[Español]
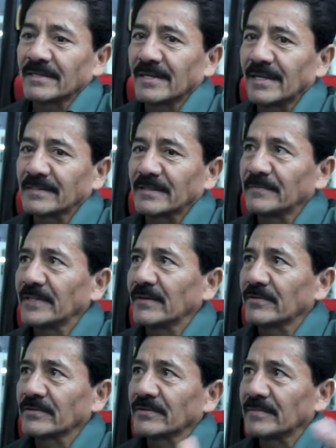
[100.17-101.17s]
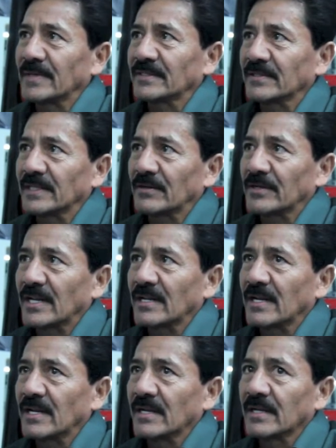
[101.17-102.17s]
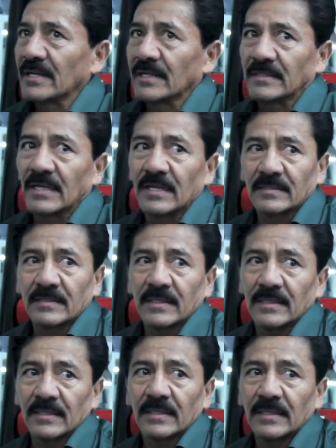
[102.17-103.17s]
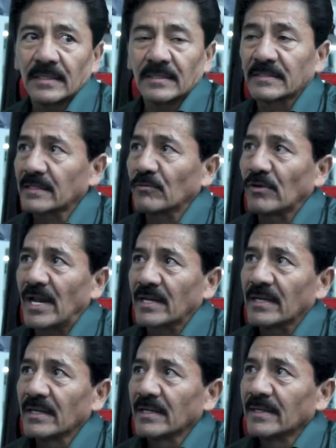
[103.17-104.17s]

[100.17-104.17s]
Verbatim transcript: en ese video donde me enseñaron en el, en el, este, en el celular.